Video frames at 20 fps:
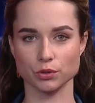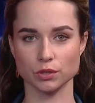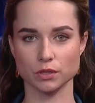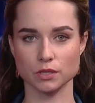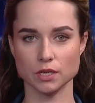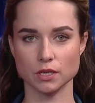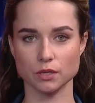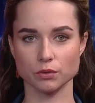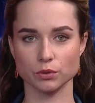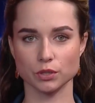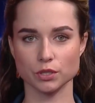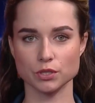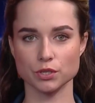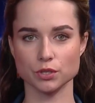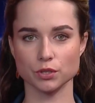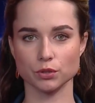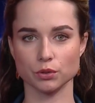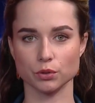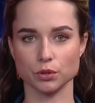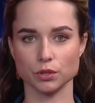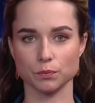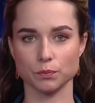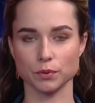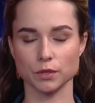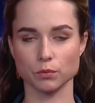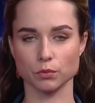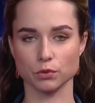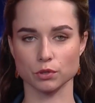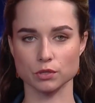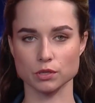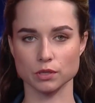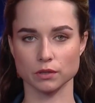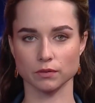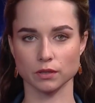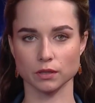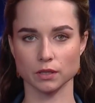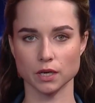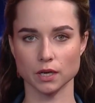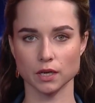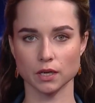неделю на территории Приморского
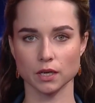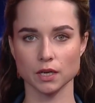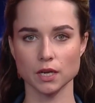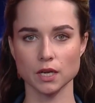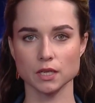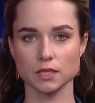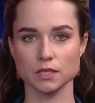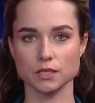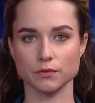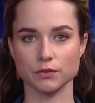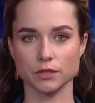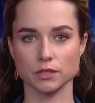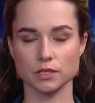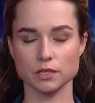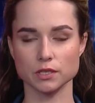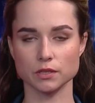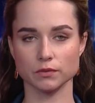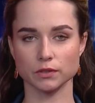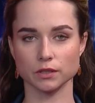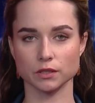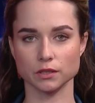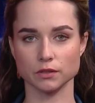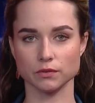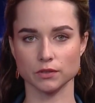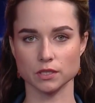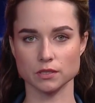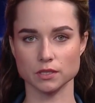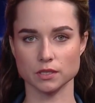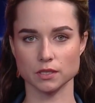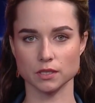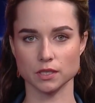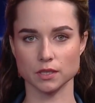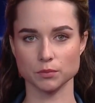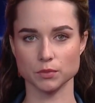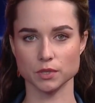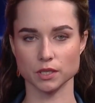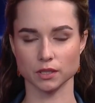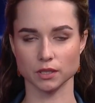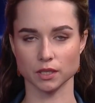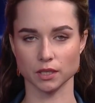края зафиксировано 207
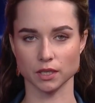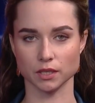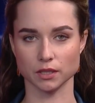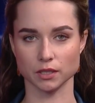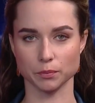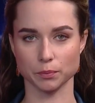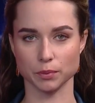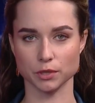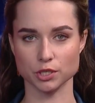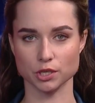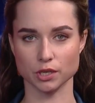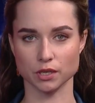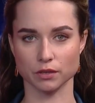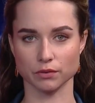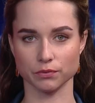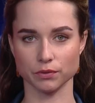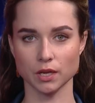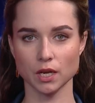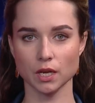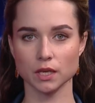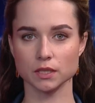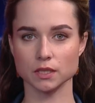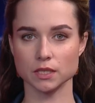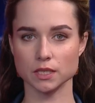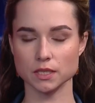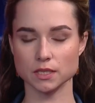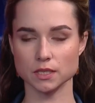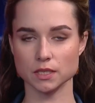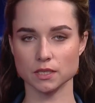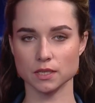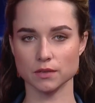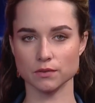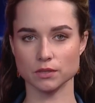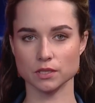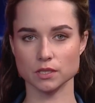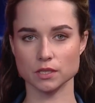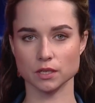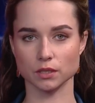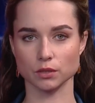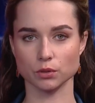техногенных пожаров, 39
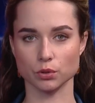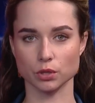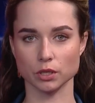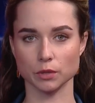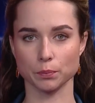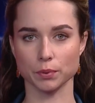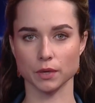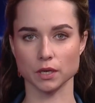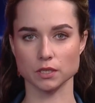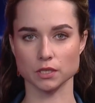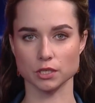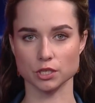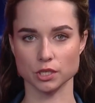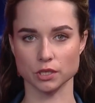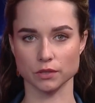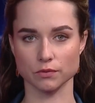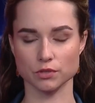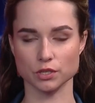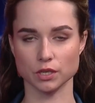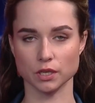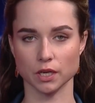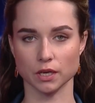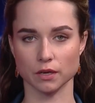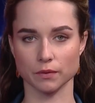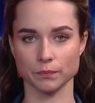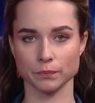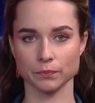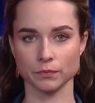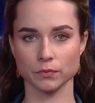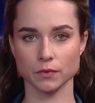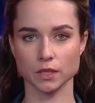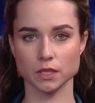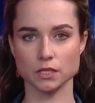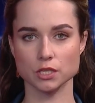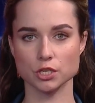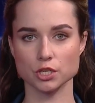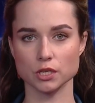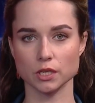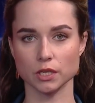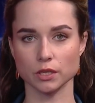из которых произошли в жилье. К
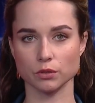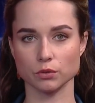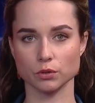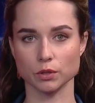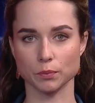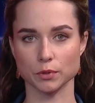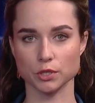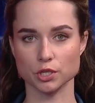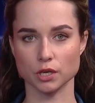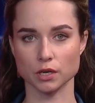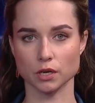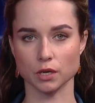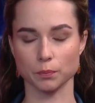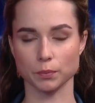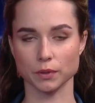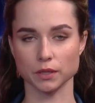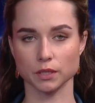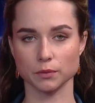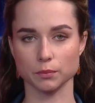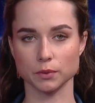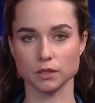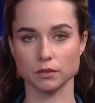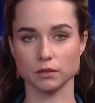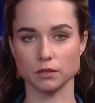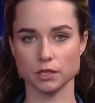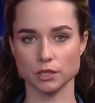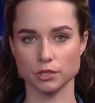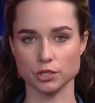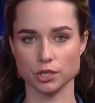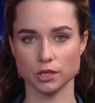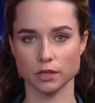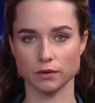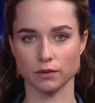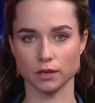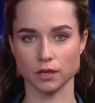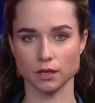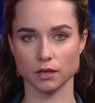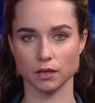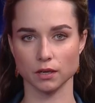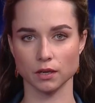сожалению, на пожарах погибли три
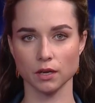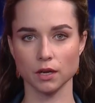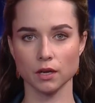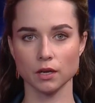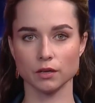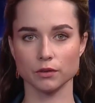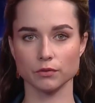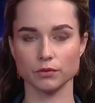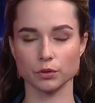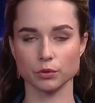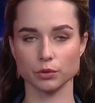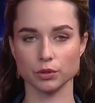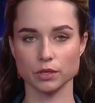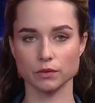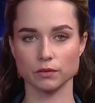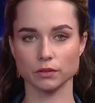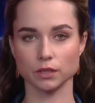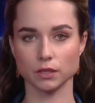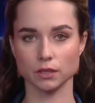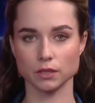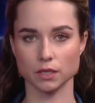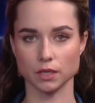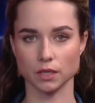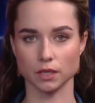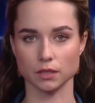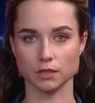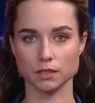человека, эвакуированы три,